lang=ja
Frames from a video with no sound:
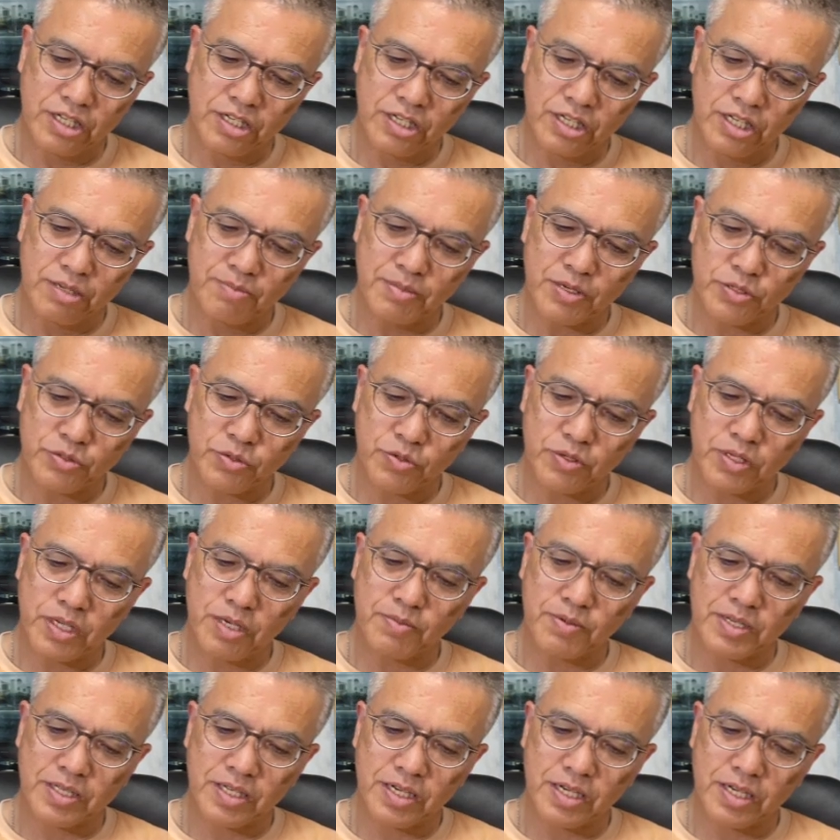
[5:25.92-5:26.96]
今そういえ
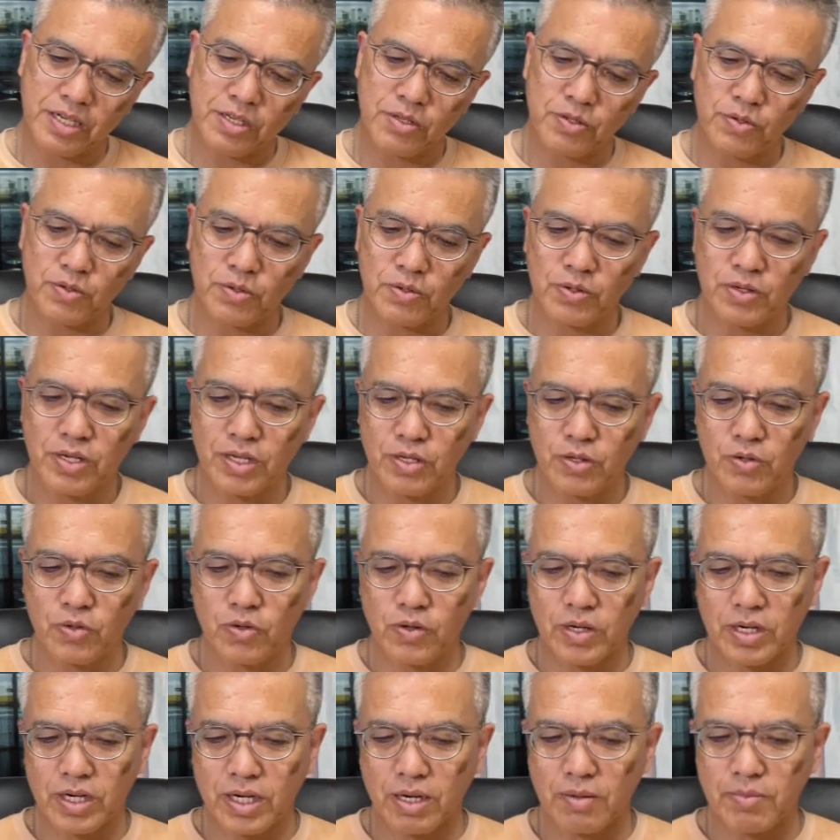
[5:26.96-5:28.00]
ばねいろ
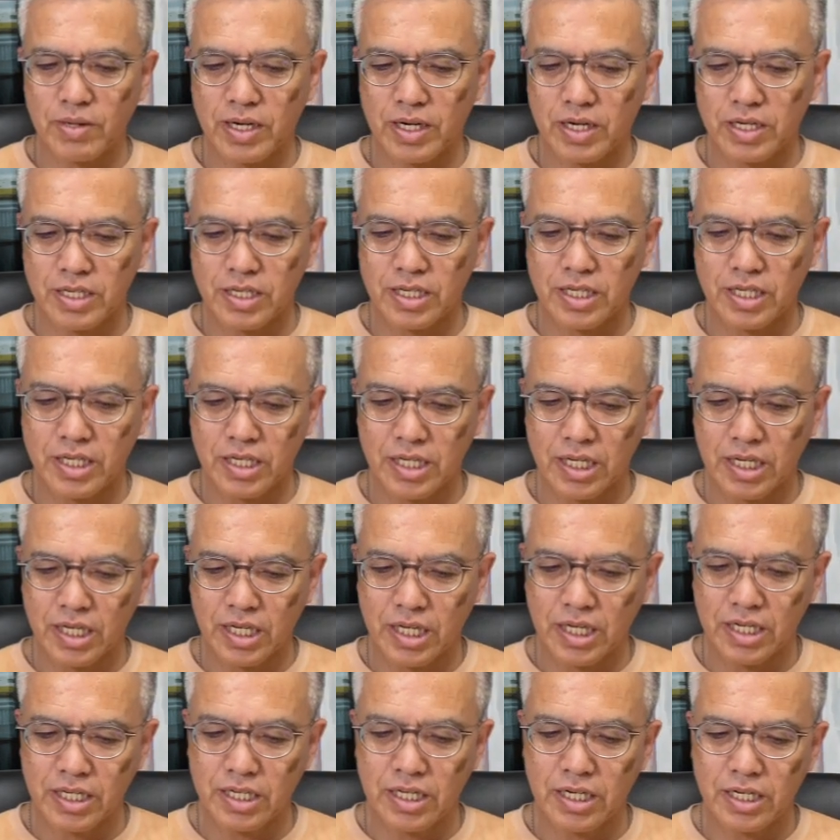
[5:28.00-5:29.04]
んなカメラに
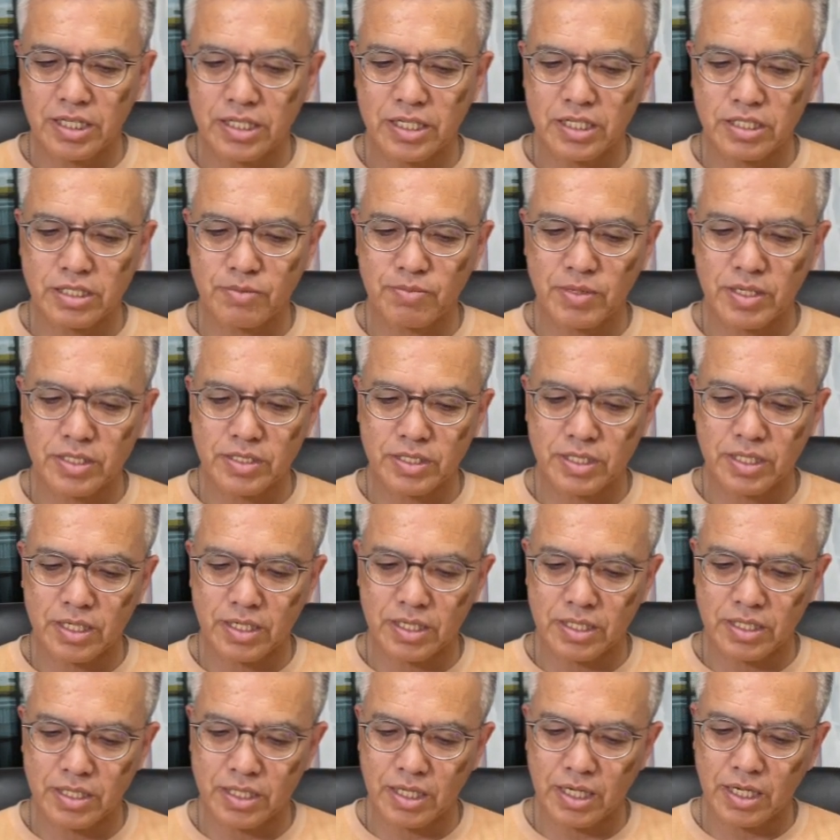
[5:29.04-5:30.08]
入れてしまって
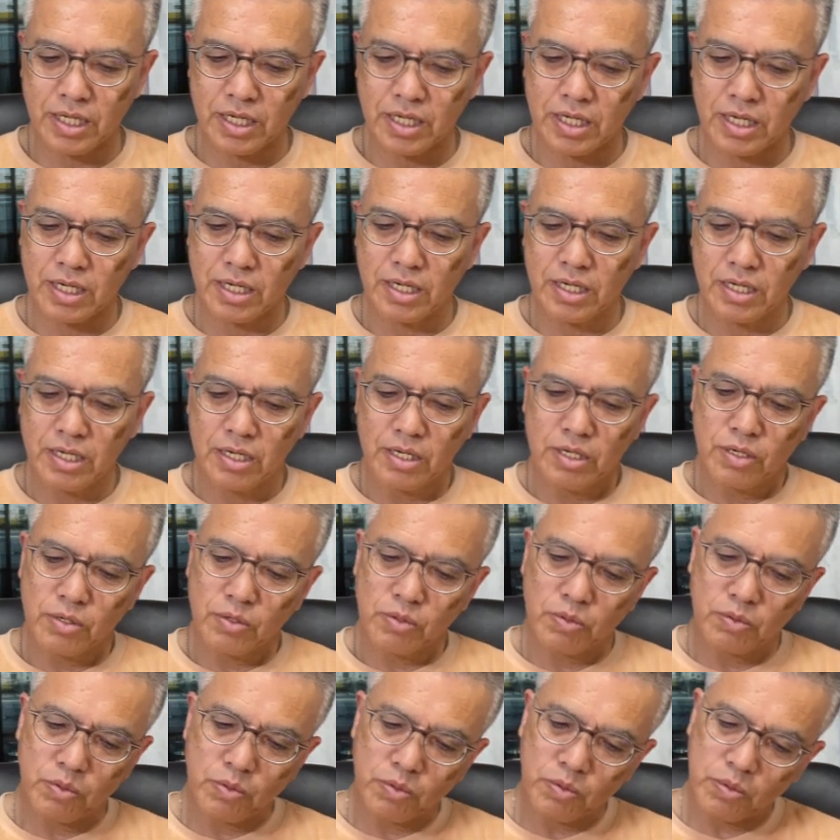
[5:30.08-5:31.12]
いて、
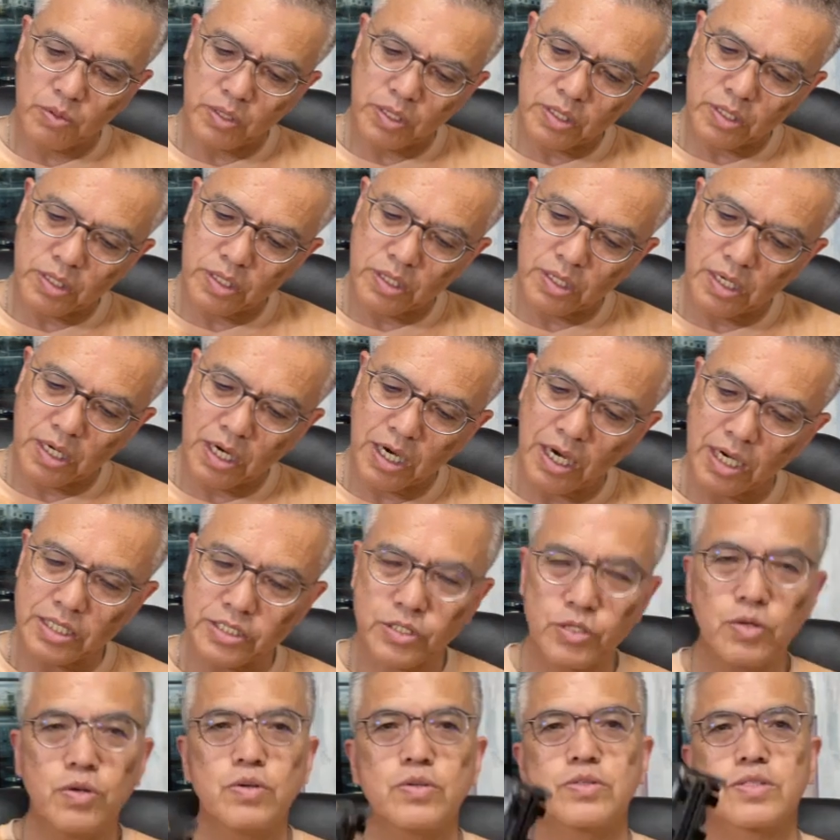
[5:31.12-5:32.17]
これね
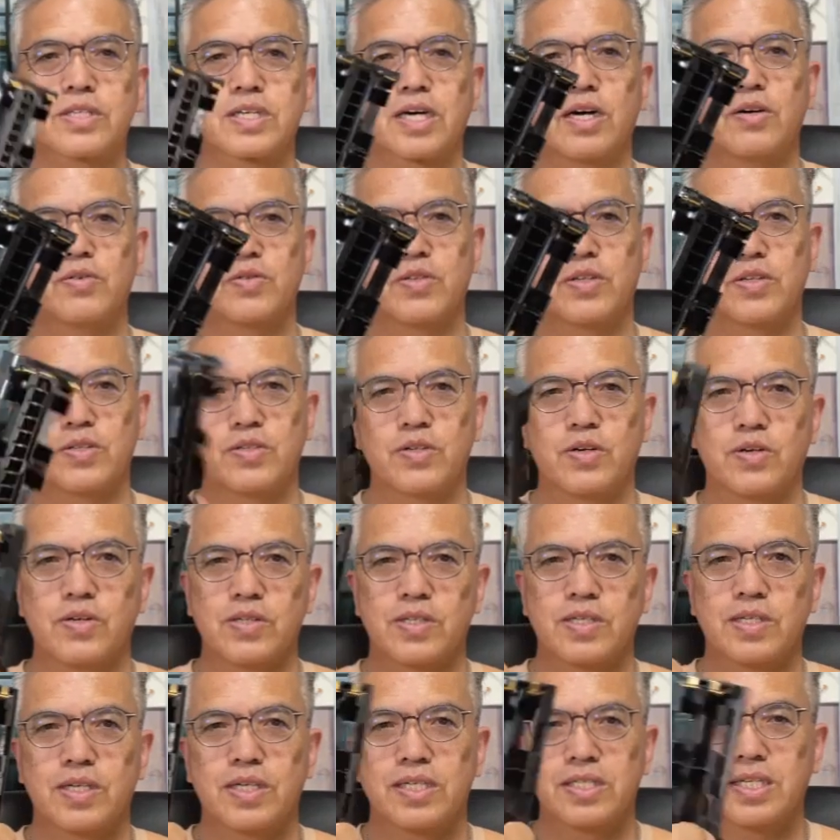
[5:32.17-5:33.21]
8本使うんですよ、
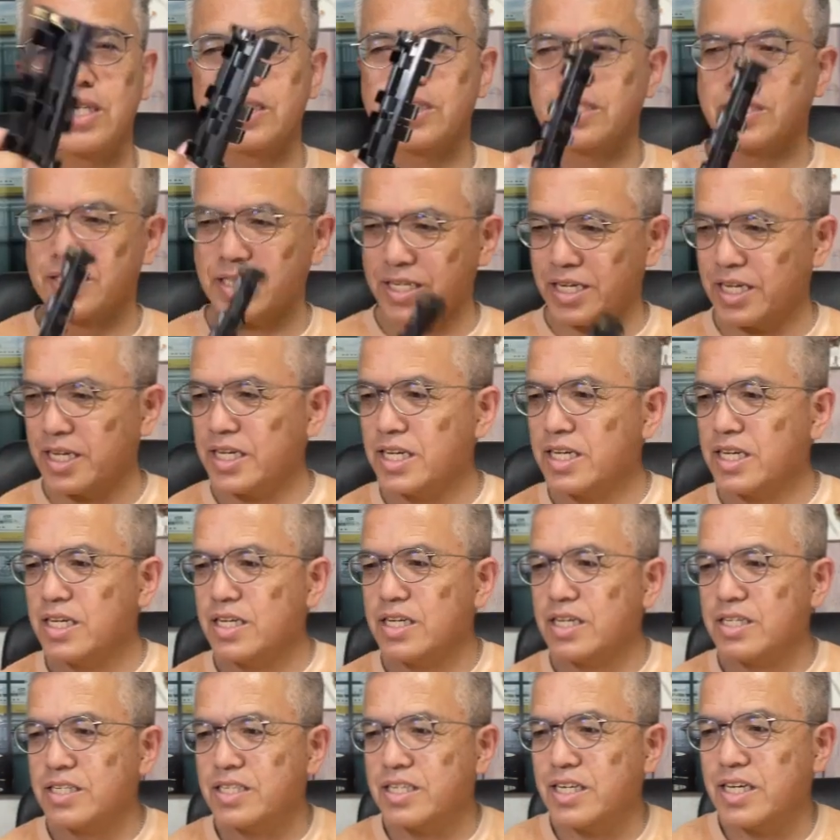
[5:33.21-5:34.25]
電池ね。
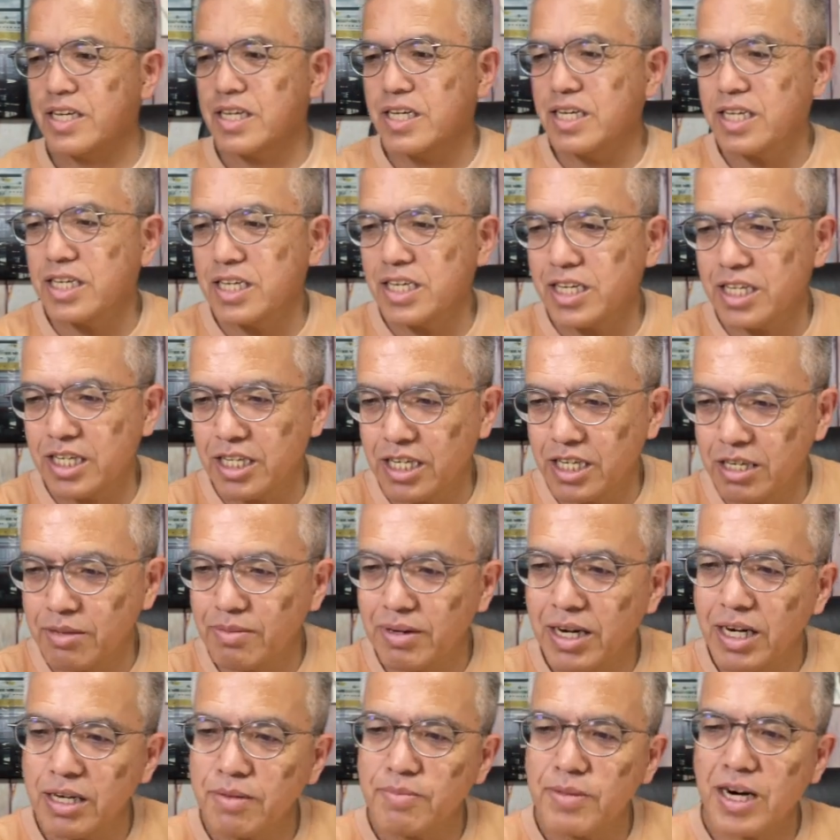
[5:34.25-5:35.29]
で
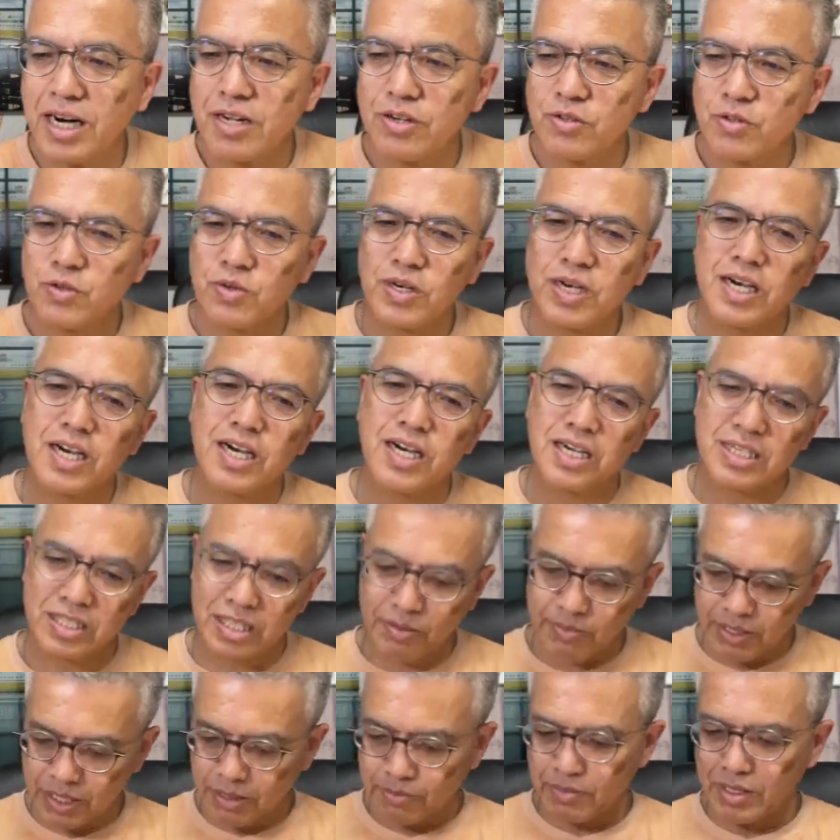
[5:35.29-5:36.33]
今あるのがた
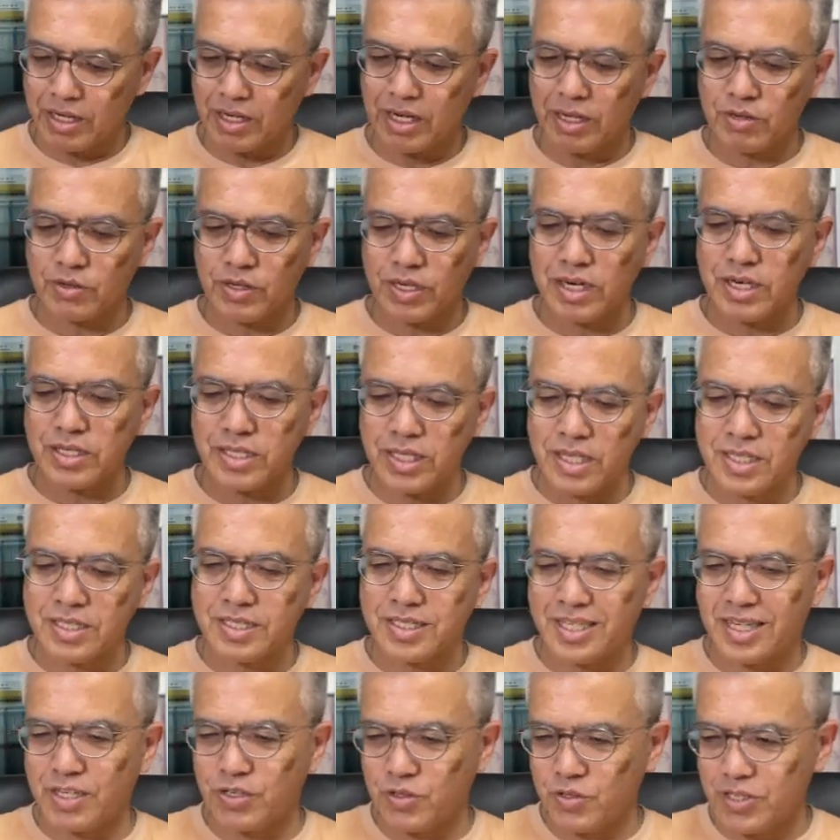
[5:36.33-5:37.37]
またまアルカリ電池
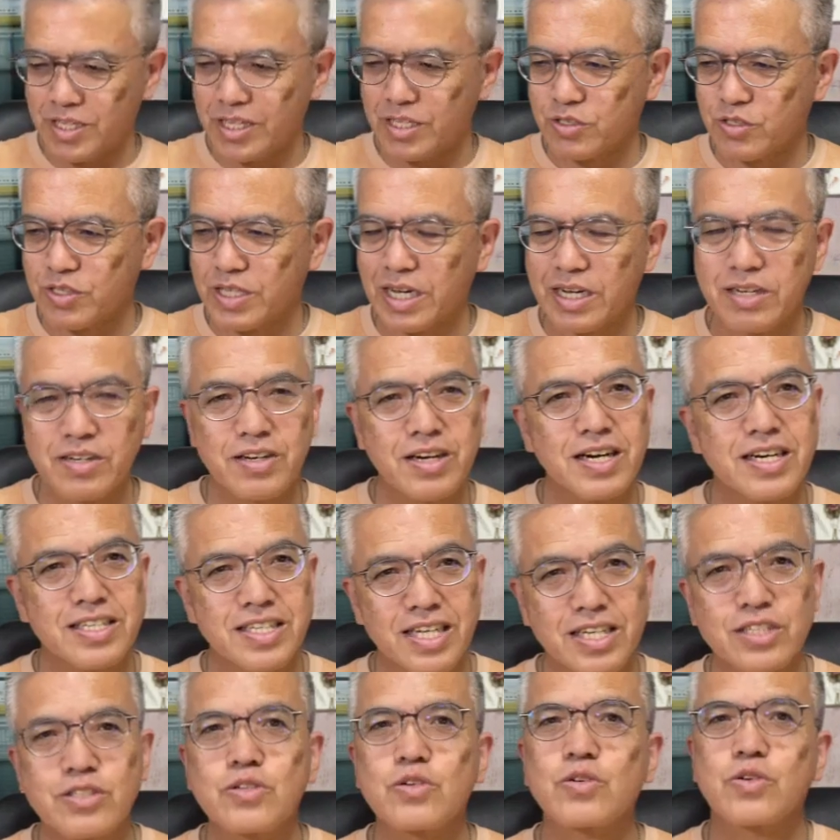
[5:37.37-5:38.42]
なので、ちょっとアルカリ
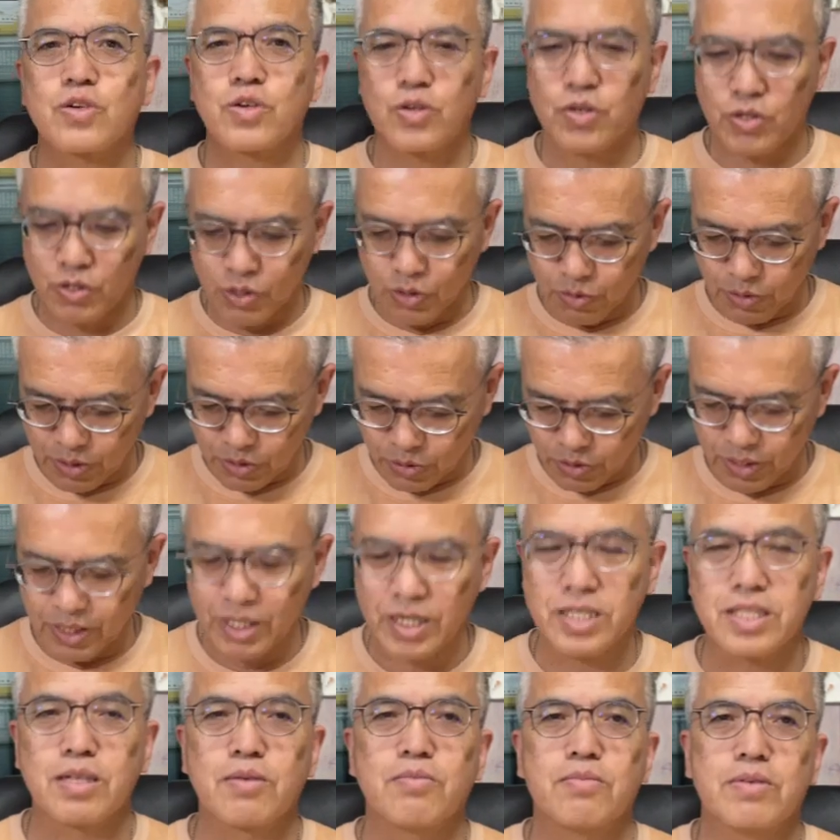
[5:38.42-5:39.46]
電池を今日は入
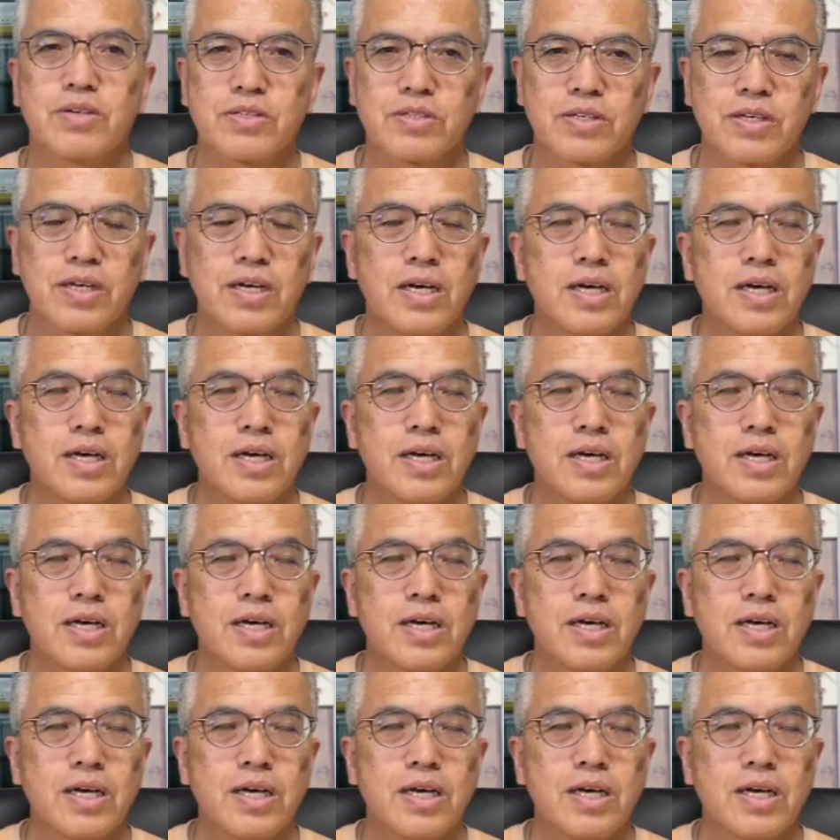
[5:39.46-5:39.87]
れてみます。